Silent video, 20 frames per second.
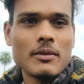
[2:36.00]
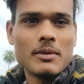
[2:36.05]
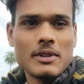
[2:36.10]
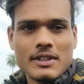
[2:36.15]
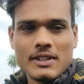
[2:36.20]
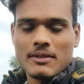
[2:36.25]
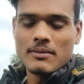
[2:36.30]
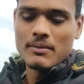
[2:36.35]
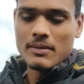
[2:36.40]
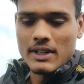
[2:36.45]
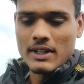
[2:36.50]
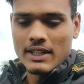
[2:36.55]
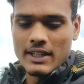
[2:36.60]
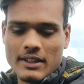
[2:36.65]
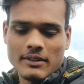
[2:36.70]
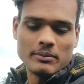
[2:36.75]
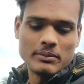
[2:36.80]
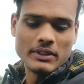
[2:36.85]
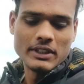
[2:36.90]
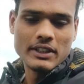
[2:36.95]
भी सब बंद है
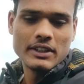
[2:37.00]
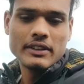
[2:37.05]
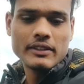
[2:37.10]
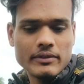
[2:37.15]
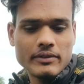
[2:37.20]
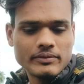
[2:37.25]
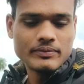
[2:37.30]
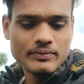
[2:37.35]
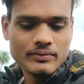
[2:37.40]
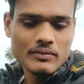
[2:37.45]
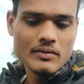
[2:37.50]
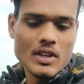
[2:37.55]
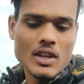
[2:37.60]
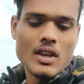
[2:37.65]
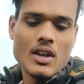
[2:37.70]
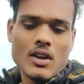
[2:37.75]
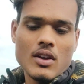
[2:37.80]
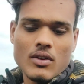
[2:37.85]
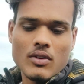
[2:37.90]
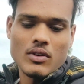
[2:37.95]
अपनी
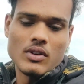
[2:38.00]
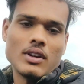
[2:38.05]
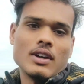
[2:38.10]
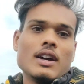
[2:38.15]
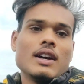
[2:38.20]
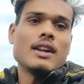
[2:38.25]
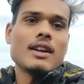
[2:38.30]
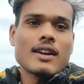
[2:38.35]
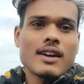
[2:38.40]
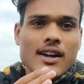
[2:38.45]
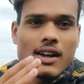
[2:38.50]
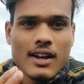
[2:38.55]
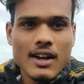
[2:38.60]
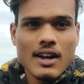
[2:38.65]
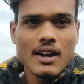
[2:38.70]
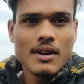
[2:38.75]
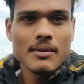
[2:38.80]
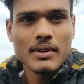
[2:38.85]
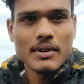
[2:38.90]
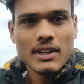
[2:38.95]
और घर का
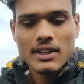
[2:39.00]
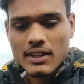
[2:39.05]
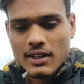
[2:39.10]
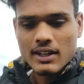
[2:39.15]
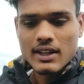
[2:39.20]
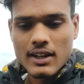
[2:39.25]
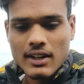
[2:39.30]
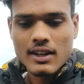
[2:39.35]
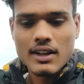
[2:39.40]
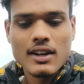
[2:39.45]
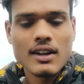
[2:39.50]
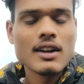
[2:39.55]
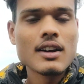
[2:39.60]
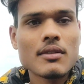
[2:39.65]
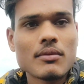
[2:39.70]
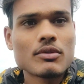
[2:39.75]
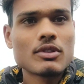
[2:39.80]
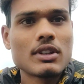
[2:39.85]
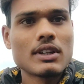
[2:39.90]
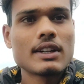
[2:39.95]
काम है घर का काम
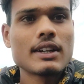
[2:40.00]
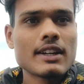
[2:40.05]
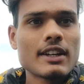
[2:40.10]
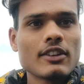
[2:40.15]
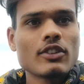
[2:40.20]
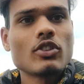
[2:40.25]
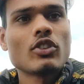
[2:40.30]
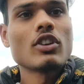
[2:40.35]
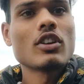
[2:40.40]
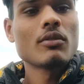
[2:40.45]
चल रहा है थोड़ा